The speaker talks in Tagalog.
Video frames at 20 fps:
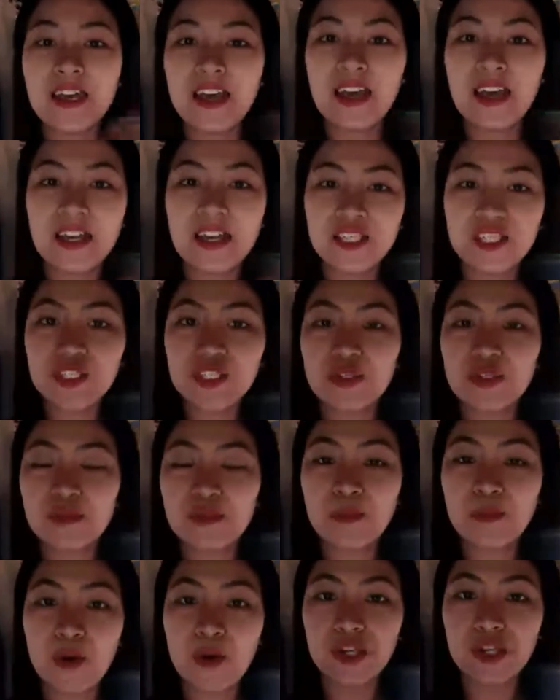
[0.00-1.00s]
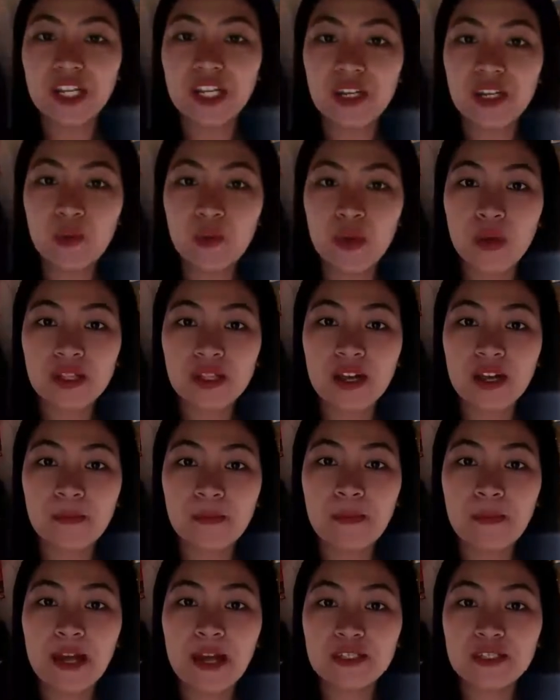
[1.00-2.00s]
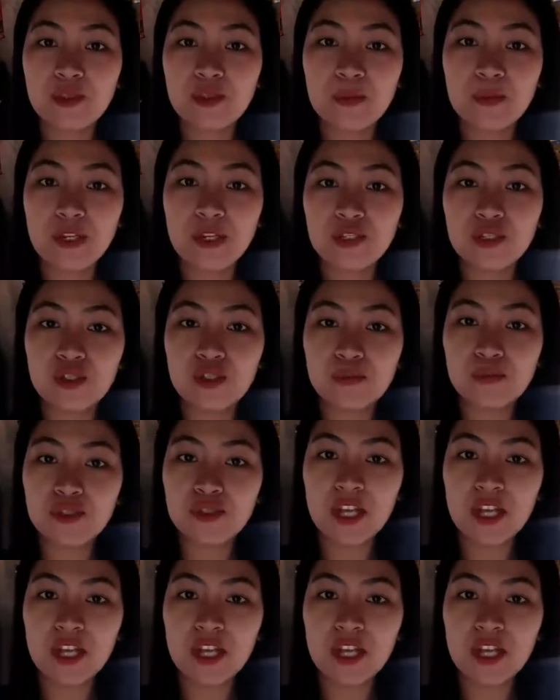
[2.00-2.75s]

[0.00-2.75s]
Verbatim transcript: guys! Good morning! Welcome back to my YouTube